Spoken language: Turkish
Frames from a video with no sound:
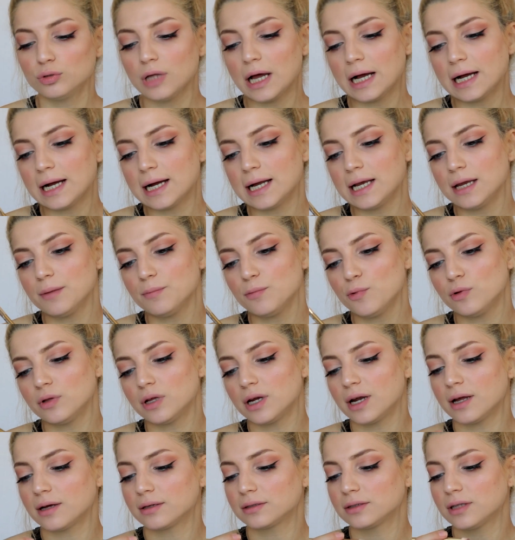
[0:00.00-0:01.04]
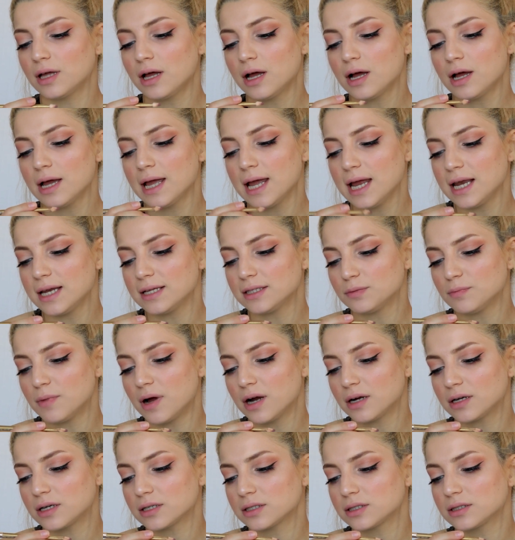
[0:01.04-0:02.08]
Dudak kalemi olarak da Elite
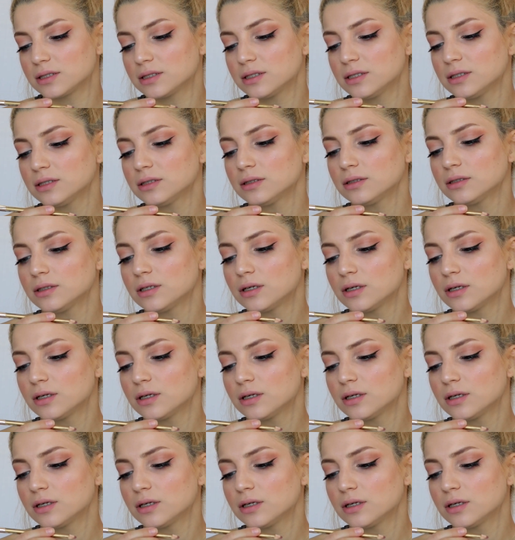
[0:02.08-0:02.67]
markasının